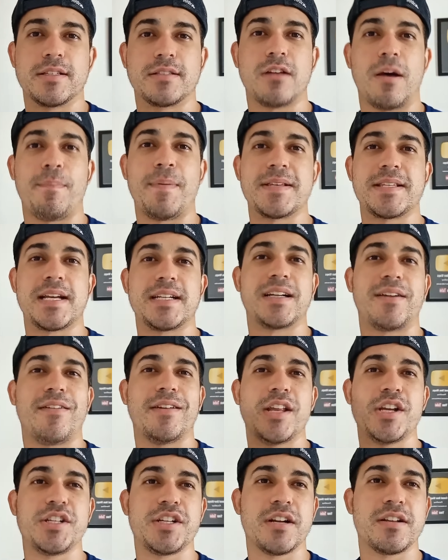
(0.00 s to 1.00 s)
Então, pessoal, já vai
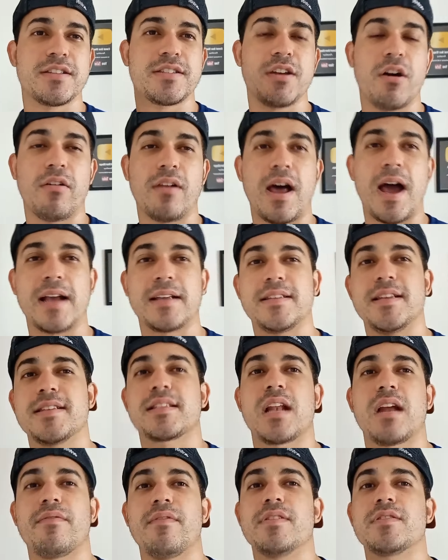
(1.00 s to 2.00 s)
deixando seu like, se
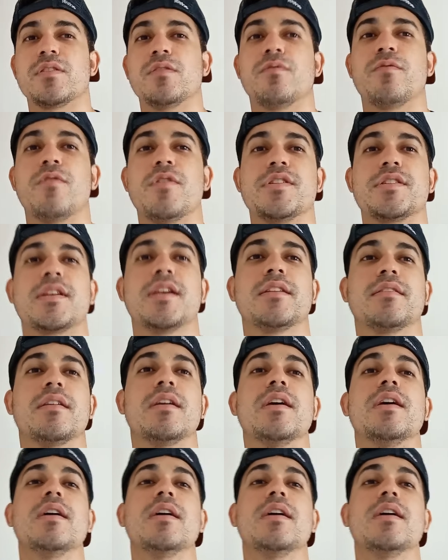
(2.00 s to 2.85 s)
inscrevendo se não for inscrito.